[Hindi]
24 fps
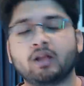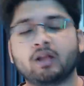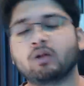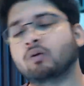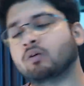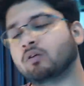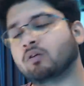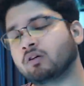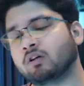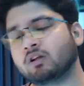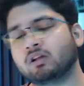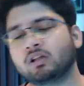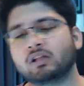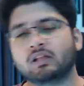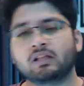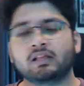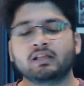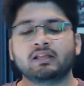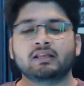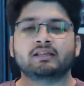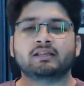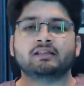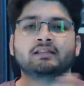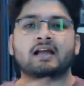देखो
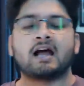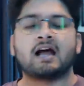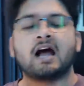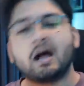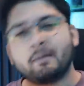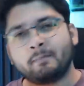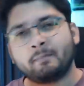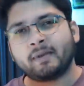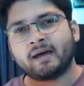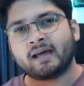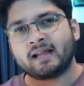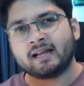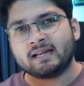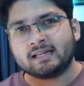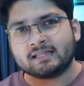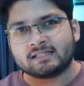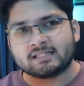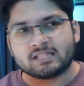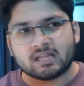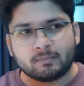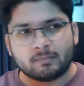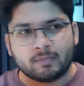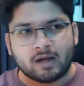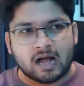यहाँ पर
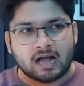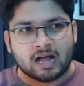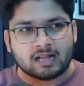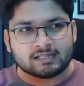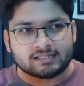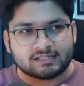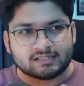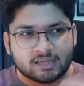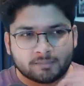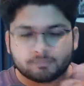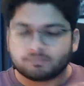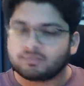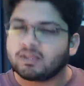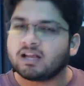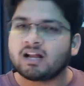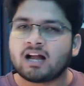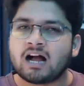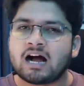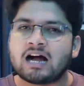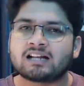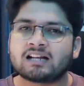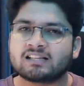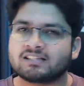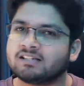जब जब तक
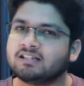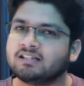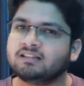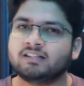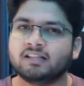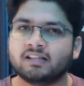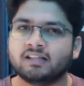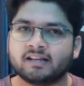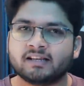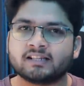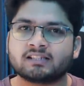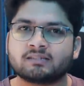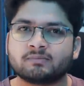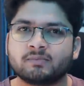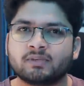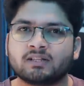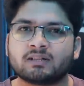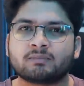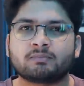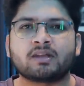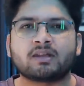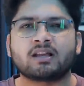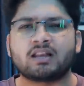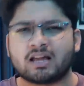आर्सनल थी रेस में
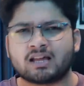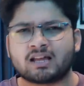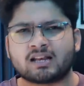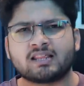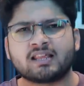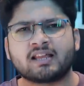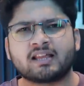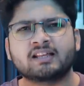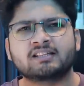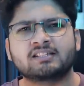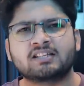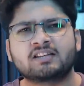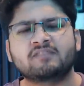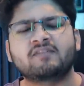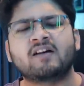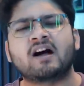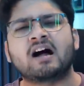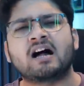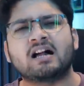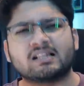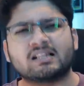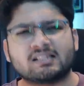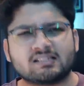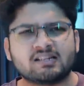तब तक लग रहा था कि सिर्फ
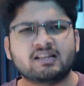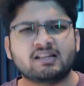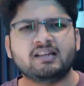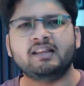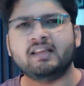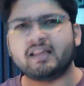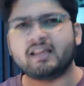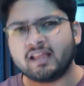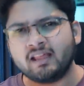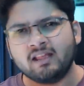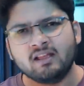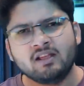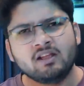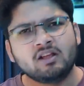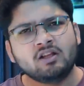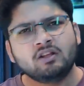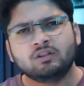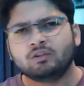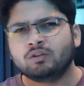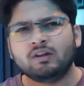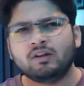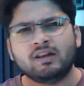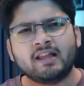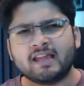आसनल ही है
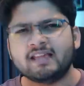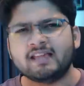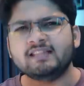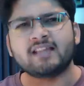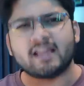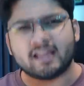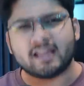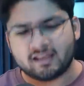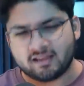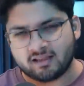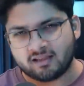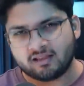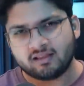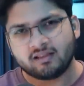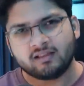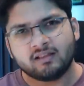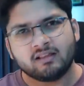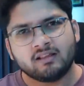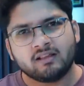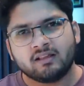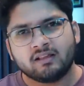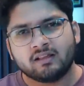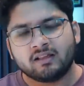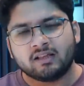तो ले ही जाएगी
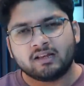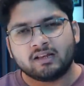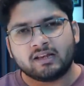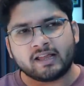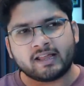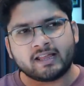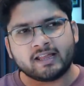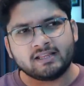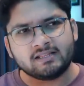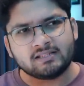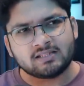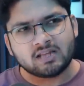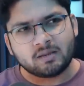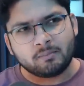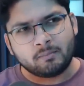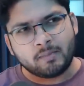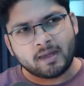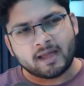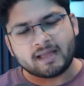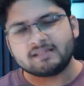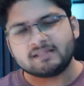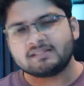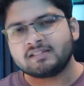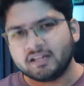लेकिन जब
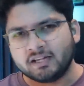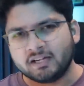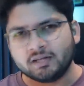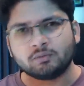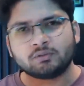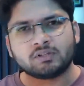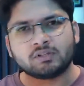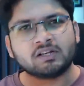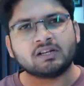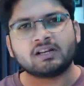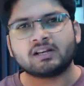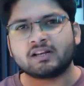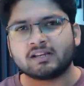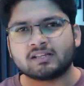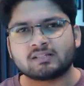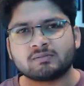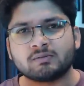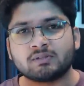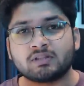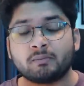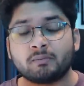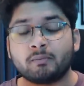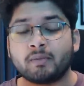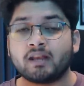मैन सिटी उतरी ना रेस
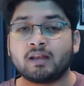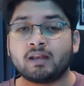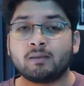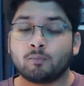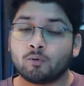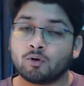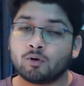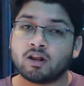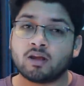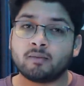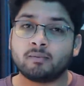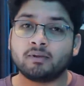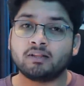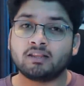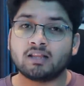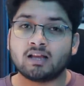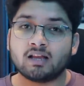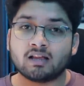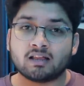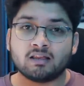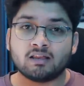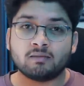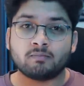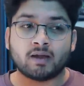में तब मैंने बोला भी था
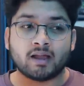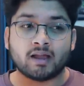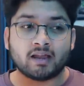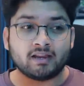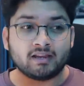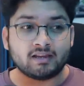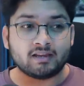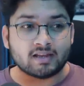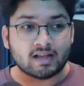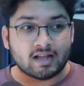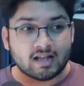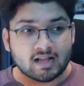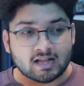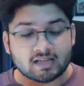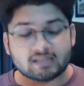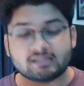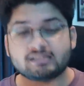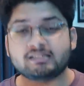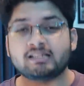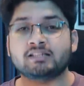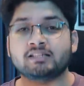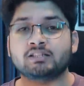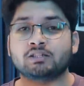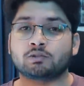कि भाई यहाँ
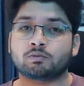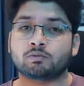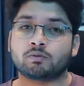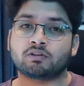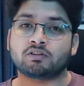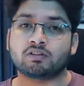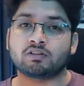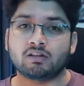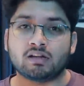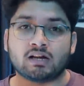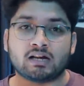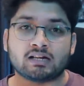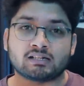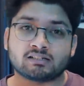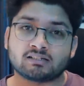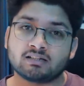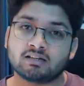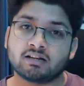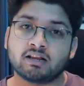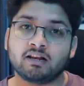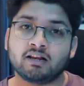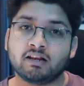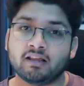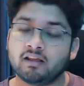से सिचुएशन
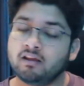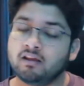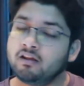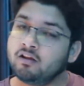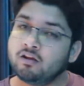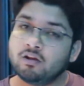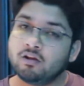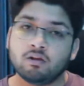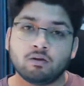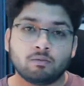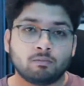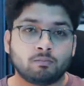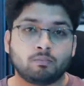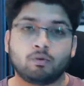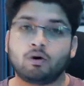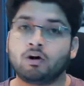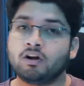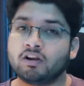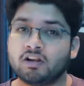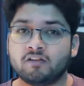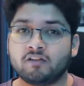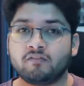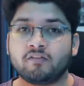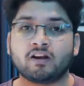आर्सनल के लिए
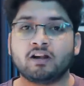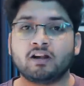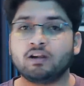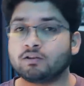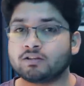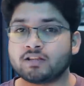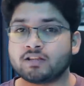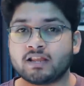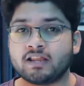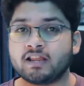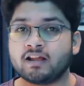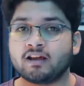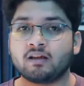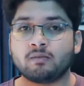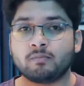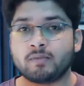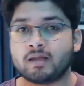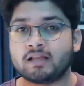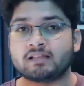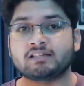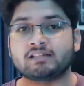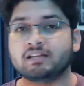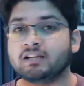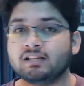बहुत डिफिकल्ट हो जाएगी अगर
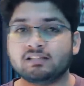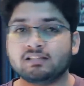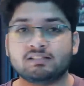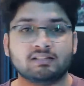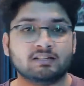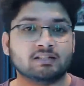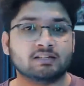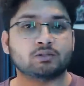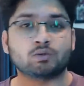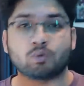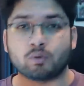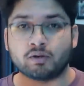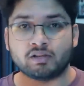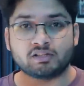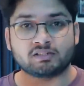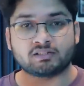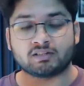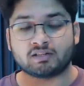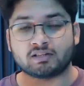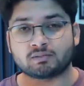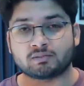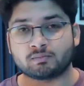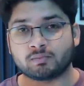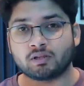मैन सिटी सीरियस हो गई इस
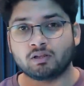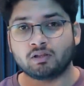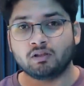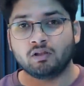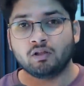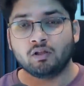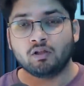रेस में